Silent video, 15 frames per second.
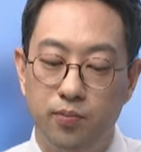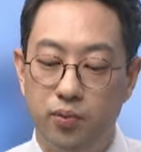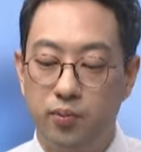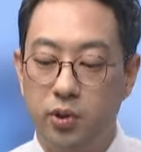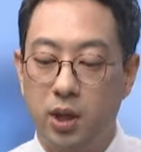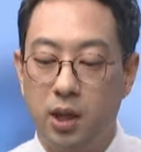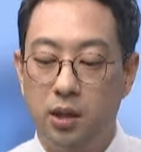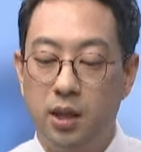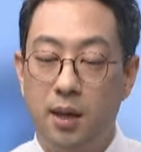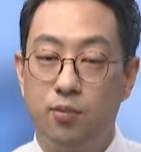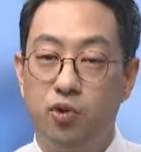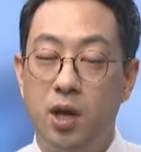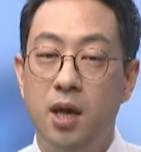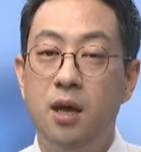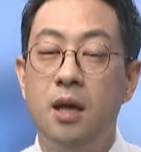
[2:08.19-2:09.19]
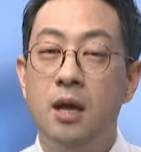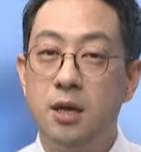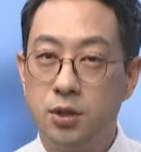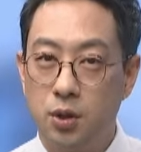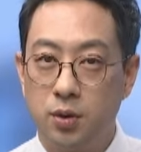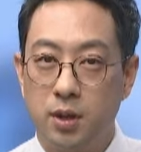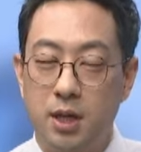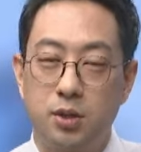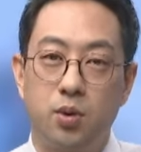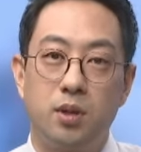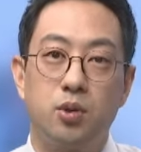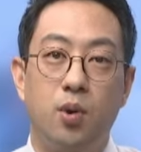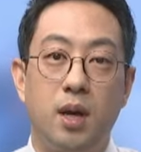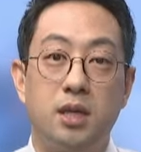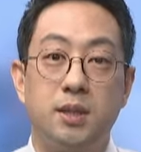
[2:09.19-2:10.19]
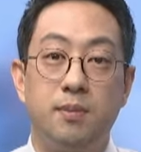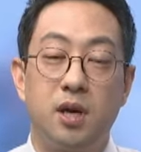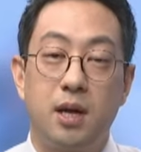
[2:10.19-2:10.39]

부분이기 때문에 저는 계속해서 관심을